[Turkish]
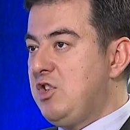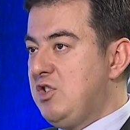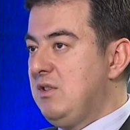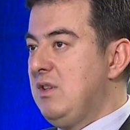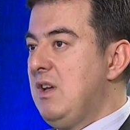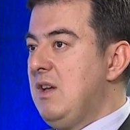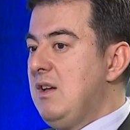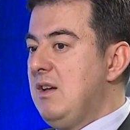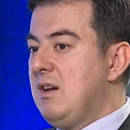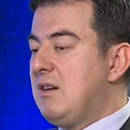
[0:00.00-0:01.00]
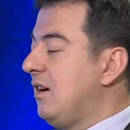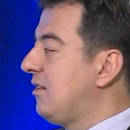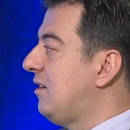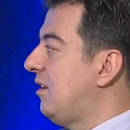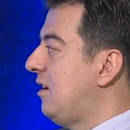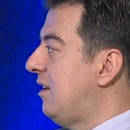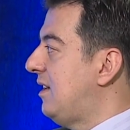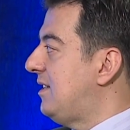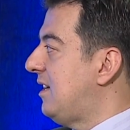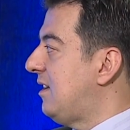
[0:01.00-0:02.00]
BOTAŞ'ın e,
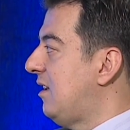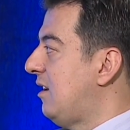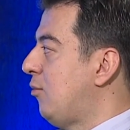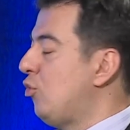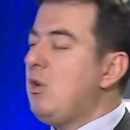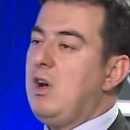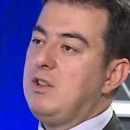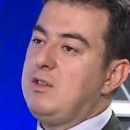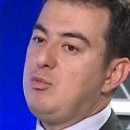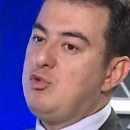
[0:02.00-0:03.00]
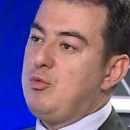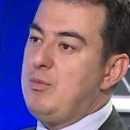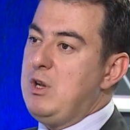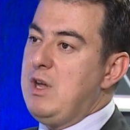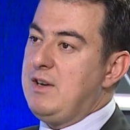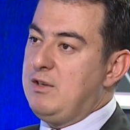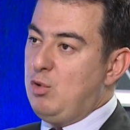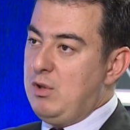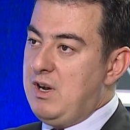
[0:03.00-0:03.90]
katkılarıyla destekleriyle bu 6,5 milyar